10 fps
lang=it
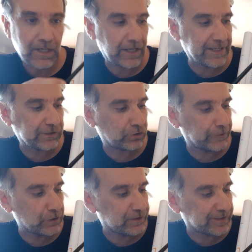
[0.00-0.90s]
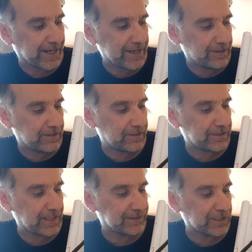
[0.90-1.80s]
Adesso vedo il 3
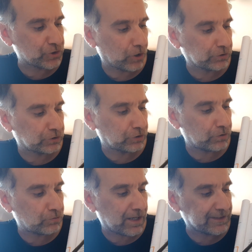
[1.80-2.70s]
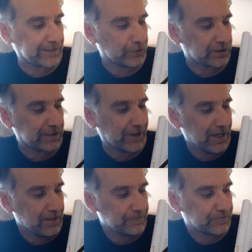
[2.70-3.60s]
nel 18, quante volte
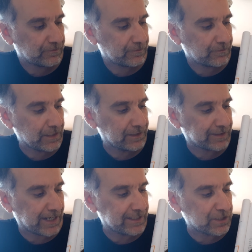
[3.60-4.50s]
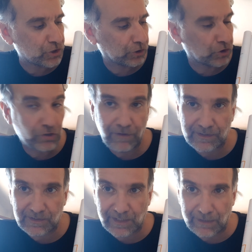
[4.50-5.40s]
va? Il 3 nel 18 ci va
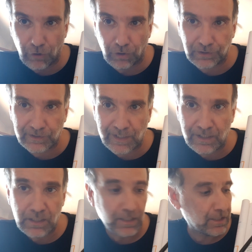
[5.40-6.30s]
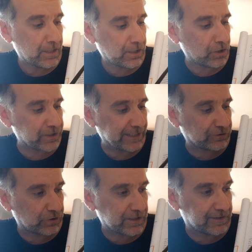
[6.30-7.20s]
6 volte, con il
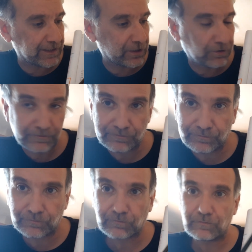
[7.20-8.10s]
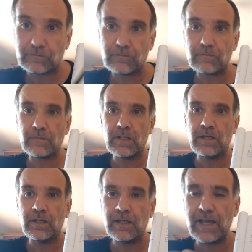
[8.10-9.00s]
resto di 0.
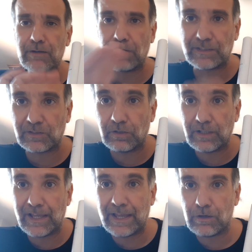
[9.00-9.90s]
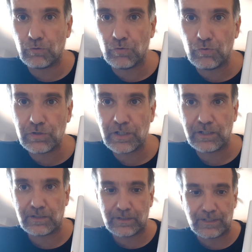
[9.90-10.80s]
E questo è
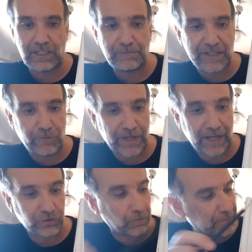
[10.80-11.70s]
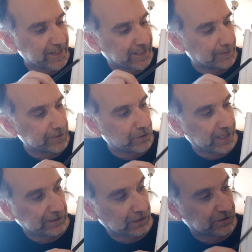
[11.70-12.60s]
un, il primo caso. Perché primo
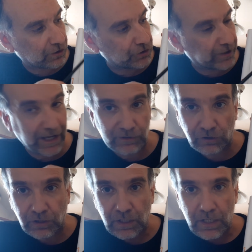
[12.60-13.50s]
caso e secondo caso?